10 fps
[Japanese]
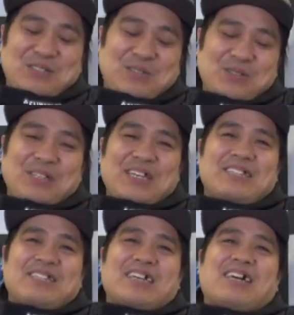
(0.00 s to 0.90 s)
そうですね
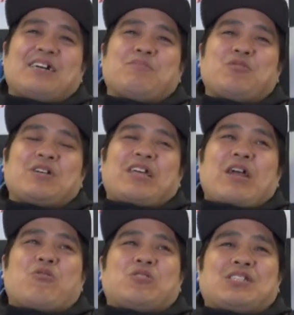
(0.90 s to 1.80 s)
だから僕ら
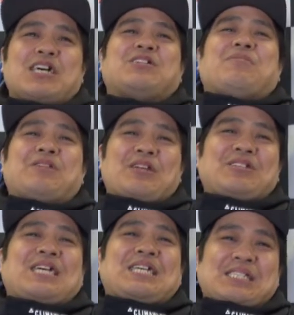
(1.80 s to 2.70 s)
結構近くで見て
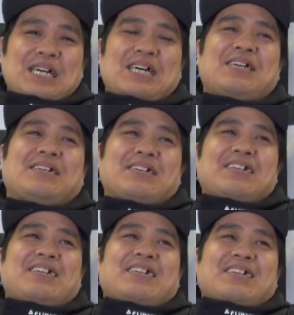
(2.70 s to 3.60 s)
るいですか、はい、
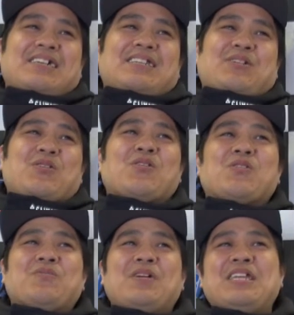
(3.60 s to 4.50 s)
で
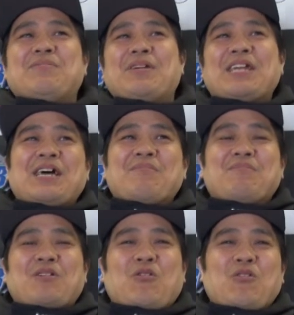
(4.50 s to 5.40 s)
こう目に見えない
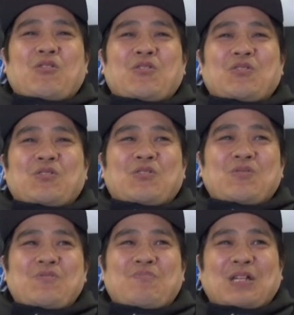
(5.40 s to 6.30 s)
こ
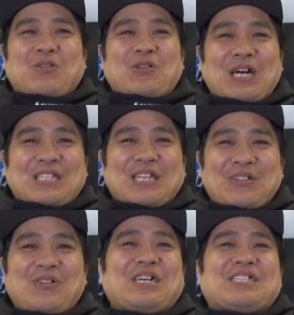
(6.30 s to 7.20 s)
うバトルがあった
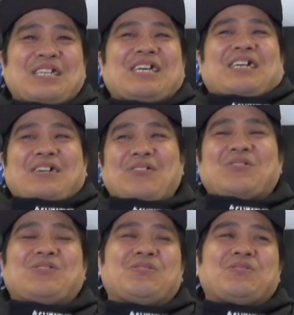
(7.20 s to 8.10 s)
りとかして、はいはい、
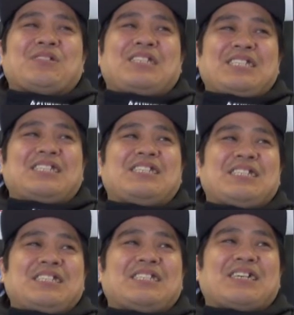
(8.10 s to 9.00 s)
必
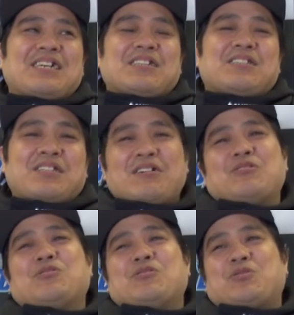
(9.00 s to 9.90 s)
死さが伝
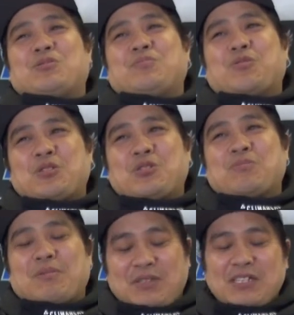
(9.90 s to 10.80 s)
わるポジ、
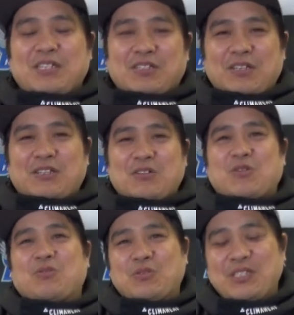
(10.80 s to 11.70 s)
まあ、皆さん伝わってる
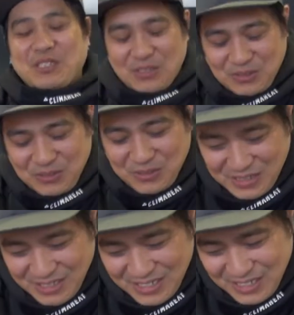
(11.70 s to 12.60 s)
と思うんですけど、うん、
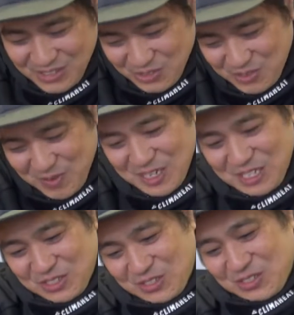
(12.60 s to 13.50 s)
より目
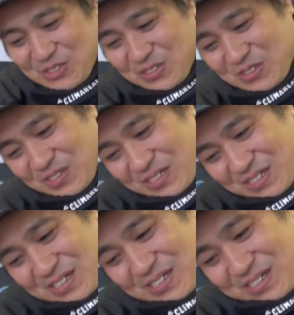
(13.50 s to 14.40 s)
につく、う
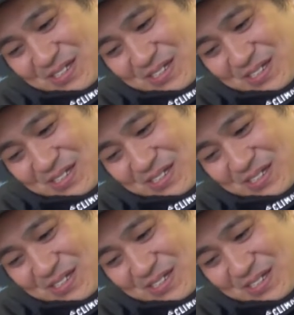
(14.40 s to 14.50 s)
ん、